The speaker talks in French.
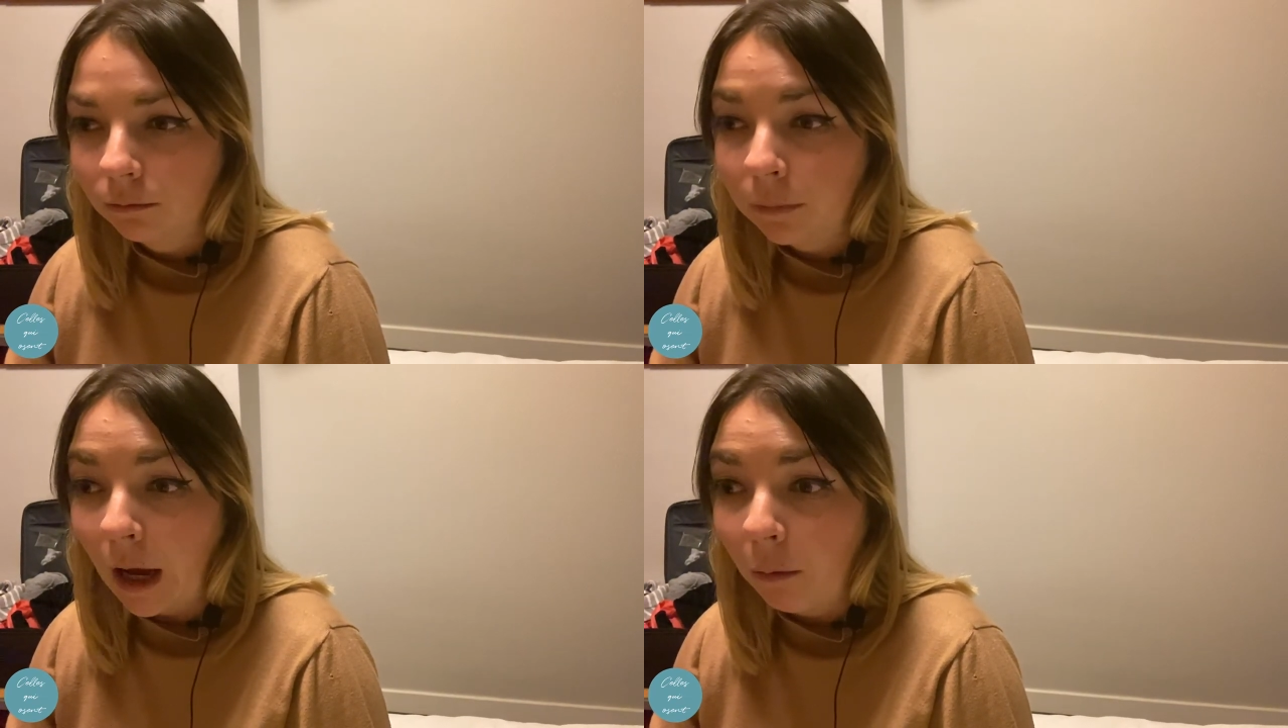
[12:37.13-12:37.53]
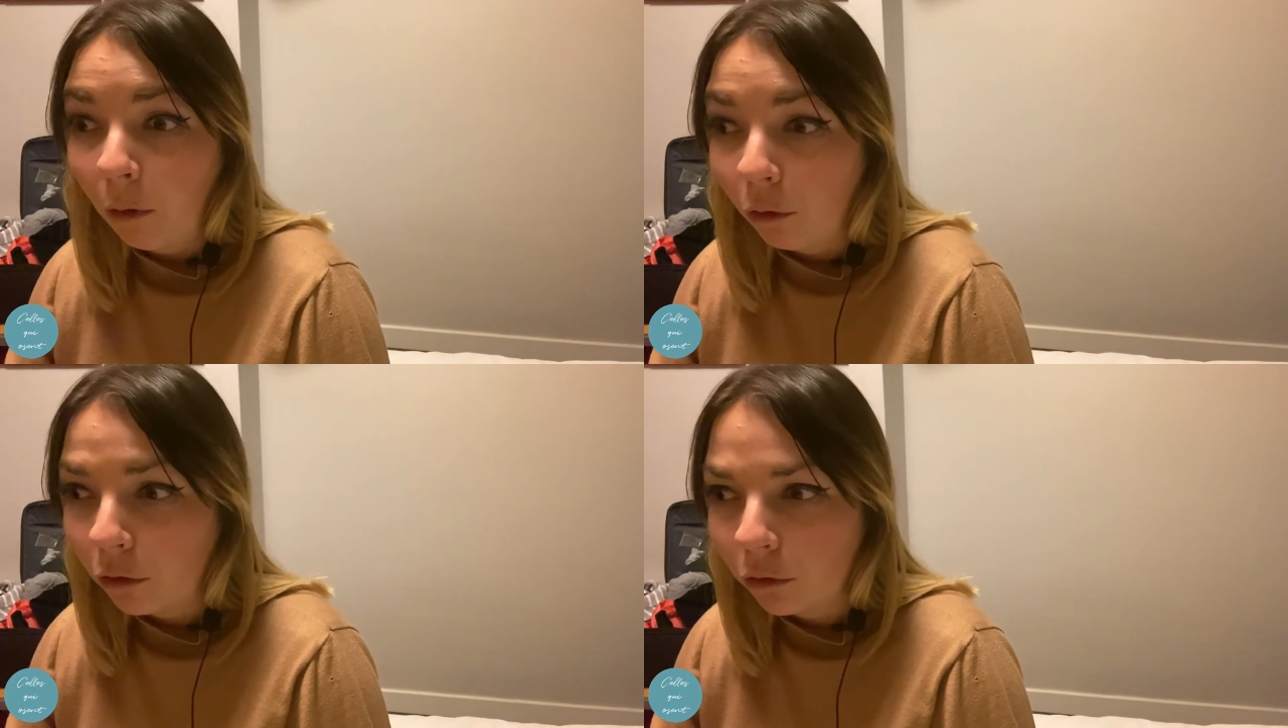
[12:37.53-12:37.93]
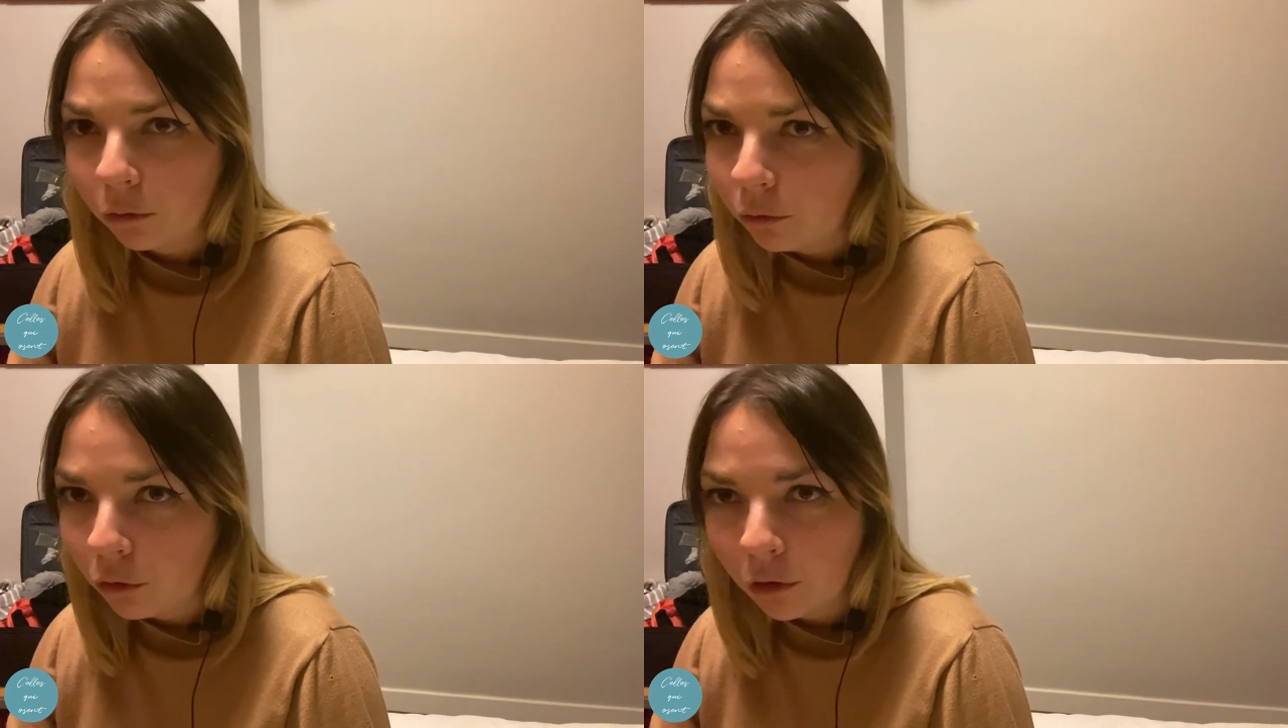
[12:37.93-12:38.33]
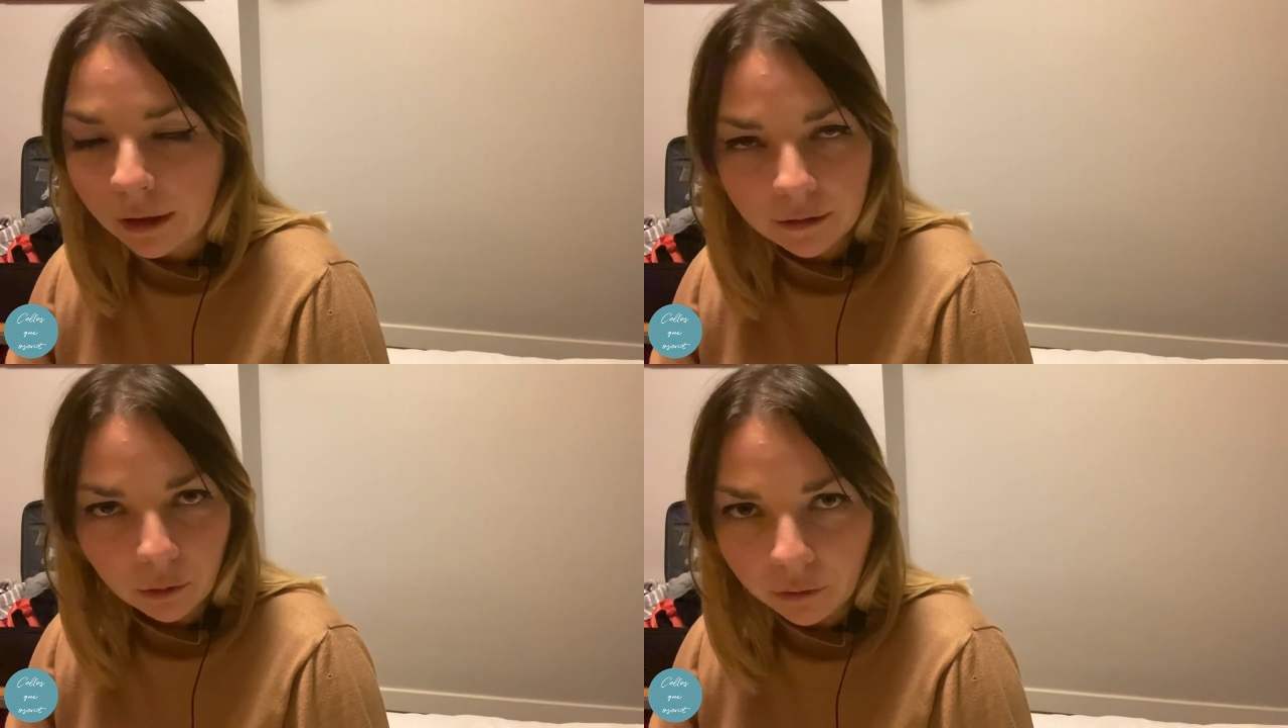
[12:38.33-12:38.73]
par manque de
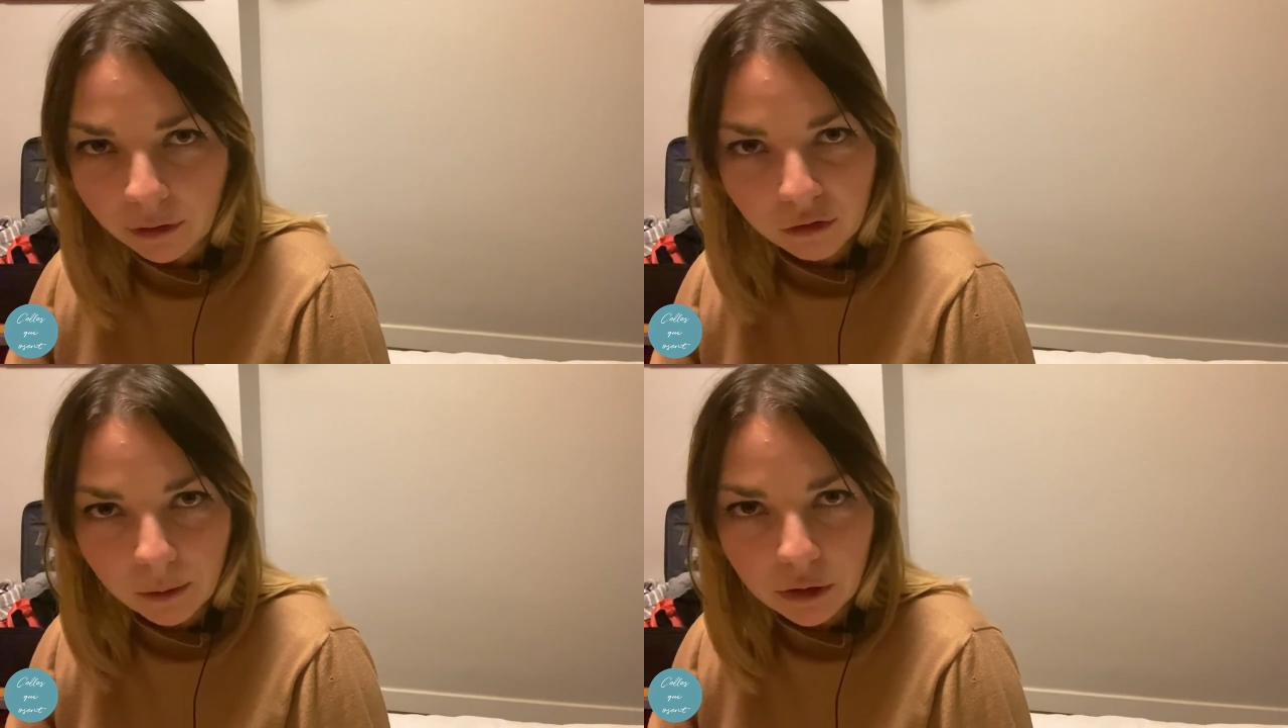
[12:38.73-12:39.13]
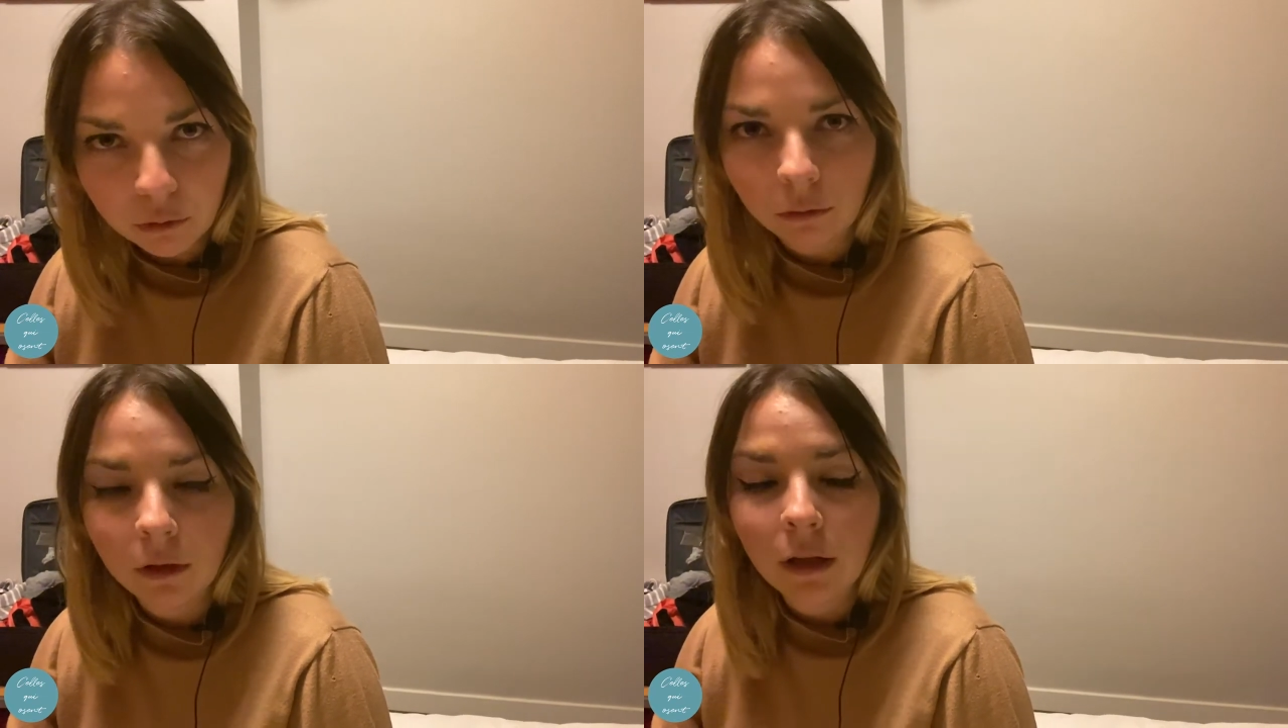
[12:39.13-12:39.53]
connaissances, d'informations.